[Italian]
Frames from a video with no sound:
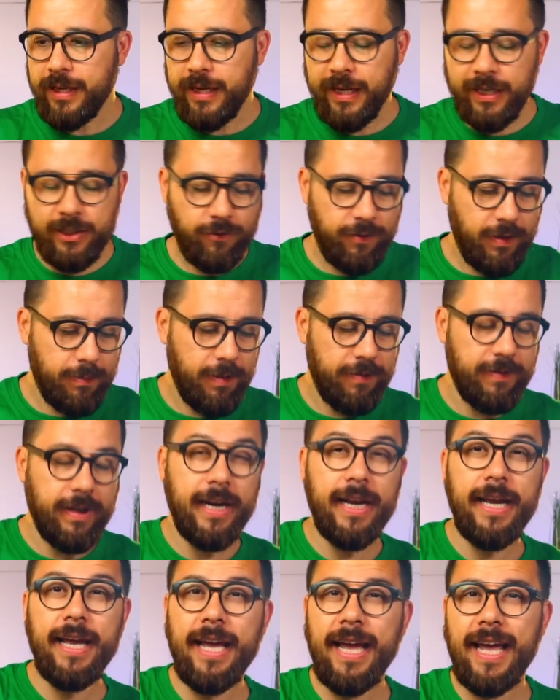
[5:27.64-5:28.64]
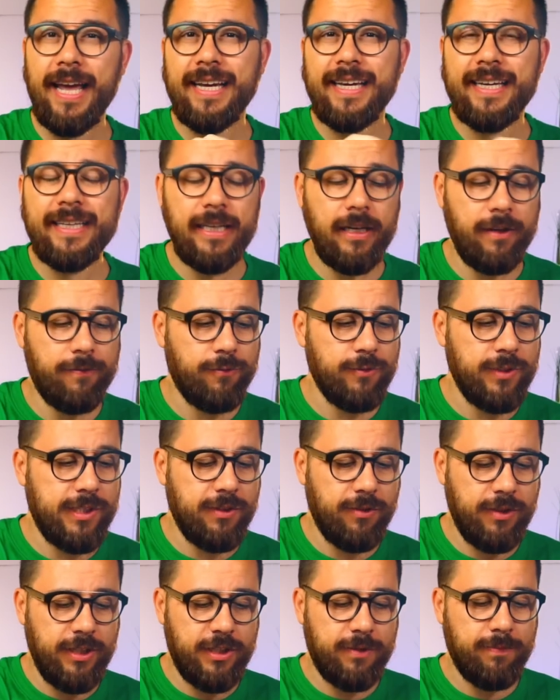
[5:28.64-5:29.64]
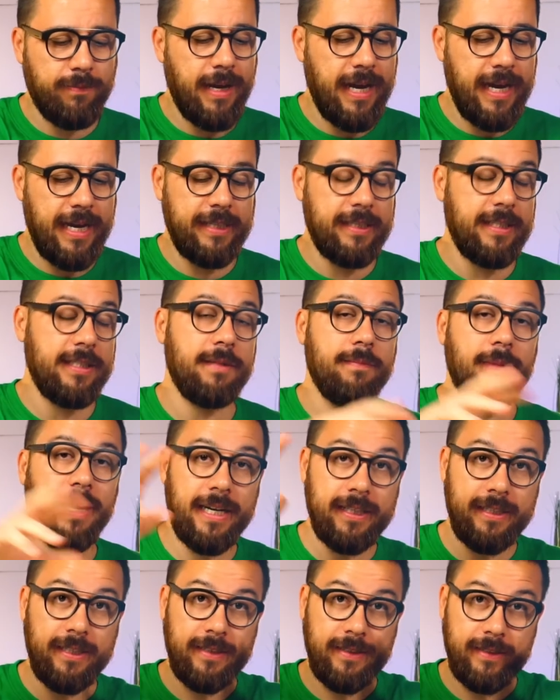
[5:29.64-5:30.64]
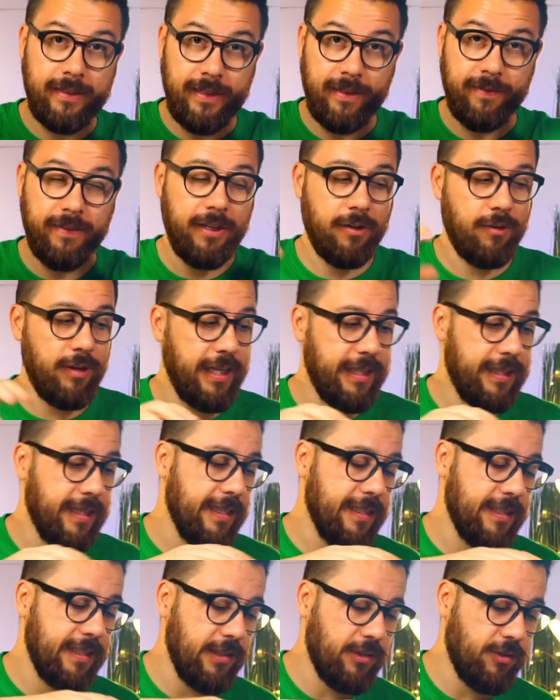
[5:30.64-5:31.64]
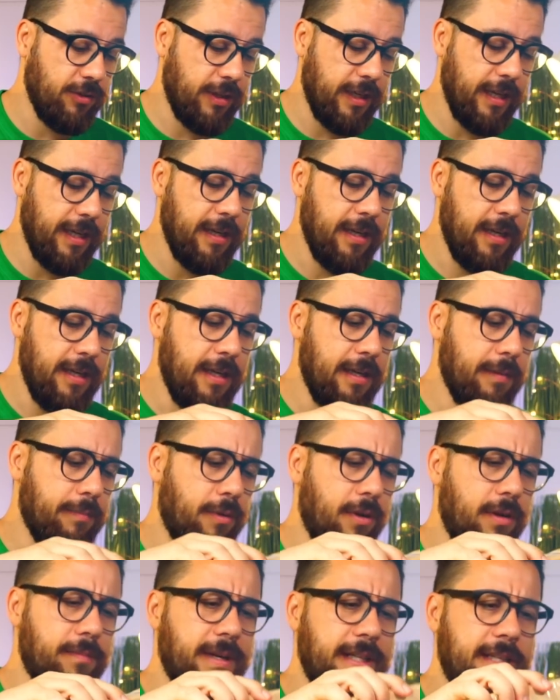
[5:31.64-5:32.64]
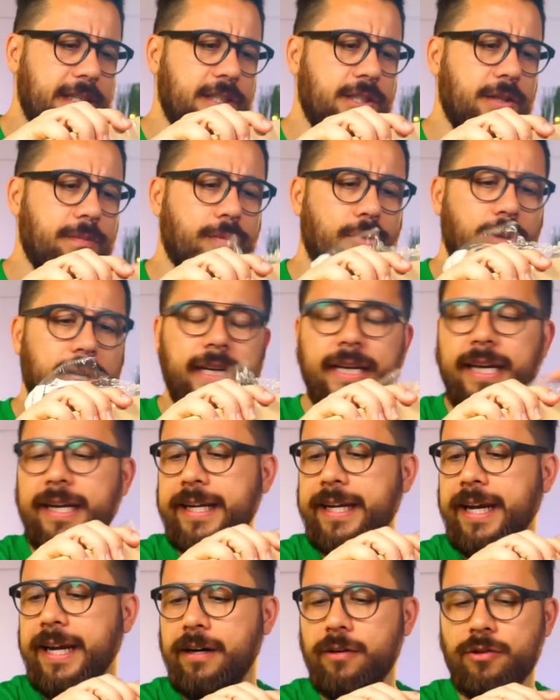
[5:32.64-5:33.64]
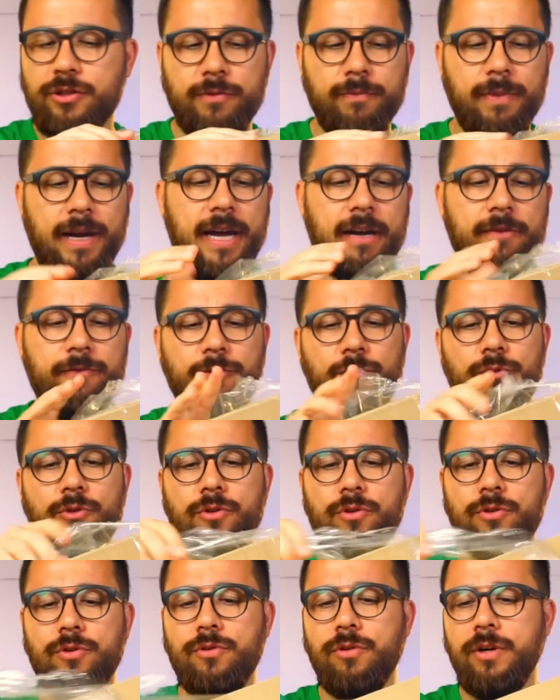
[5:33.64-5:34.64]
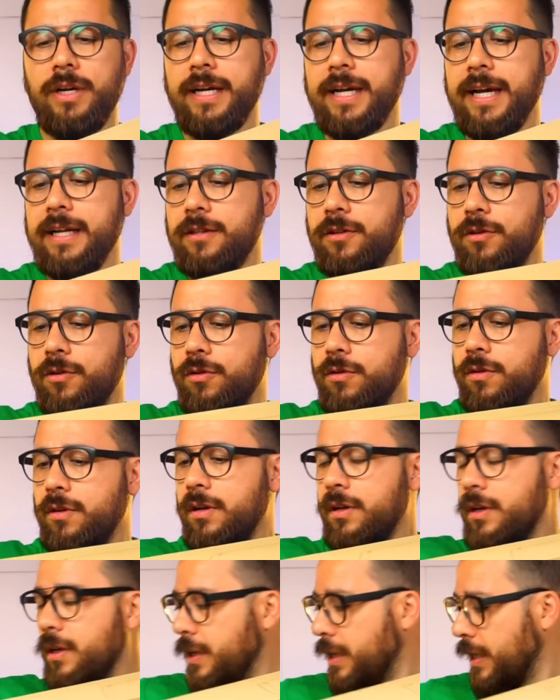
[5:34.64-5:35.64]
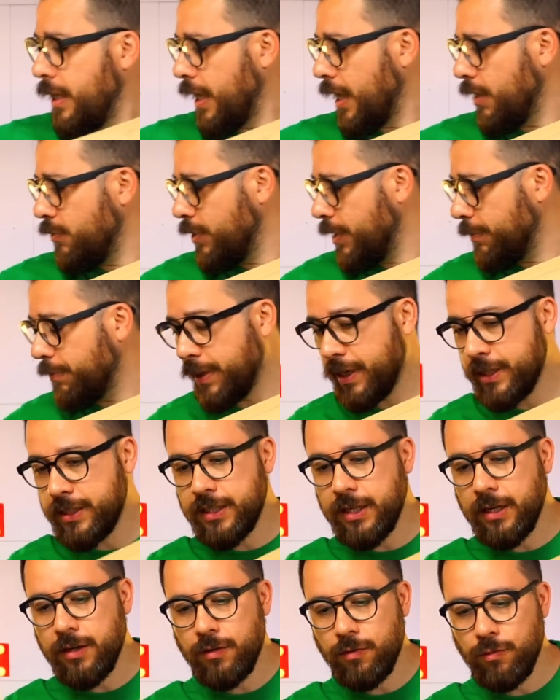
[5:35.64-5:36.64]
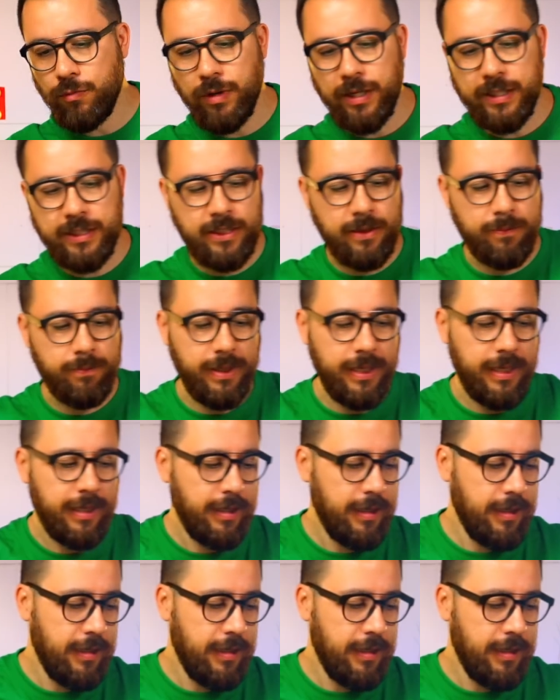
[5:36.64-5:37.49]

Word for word: e dovrebbe avere anche delle funzioni smart, smart tra virgolette, nel senso che probabilmente si può ricaricare lo smartphone collegandolo a una presa USB